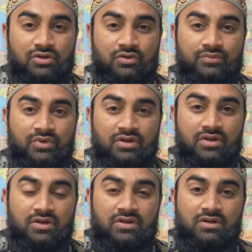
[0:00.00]
सकते हो
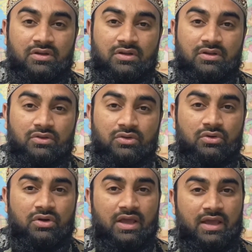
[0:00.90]

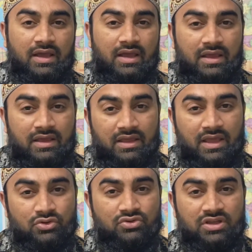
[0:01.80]
तो
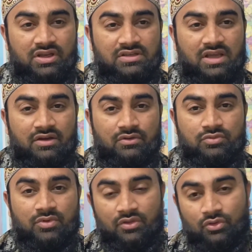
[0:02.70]
ये जो सीरीज़ है
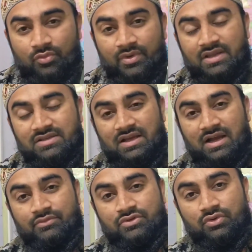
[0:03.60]
उसमें दो महीने से
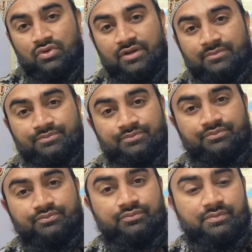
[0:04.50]
काम शुरू है
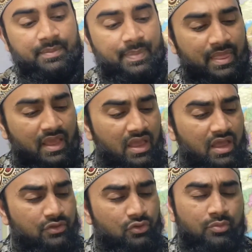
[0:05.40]

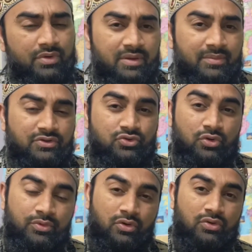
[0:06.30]
दो महीने में
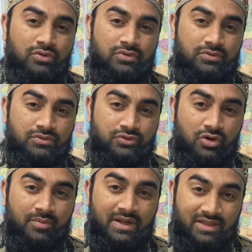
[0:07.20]
जो भी लोग
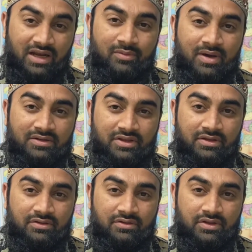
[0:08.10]
जो हमने
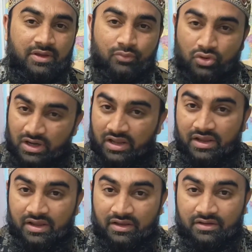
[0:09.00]
थी ये बुक
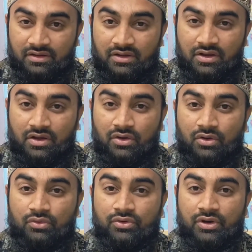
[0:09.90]
ले गए हैं
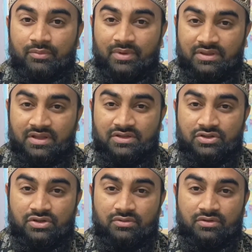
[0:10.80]
और उन्होंने
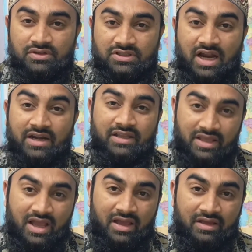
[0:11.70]
बिजनेस स्टार्ट
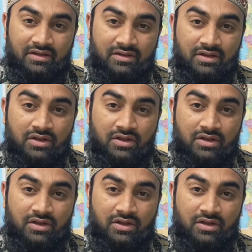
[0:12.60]
किया है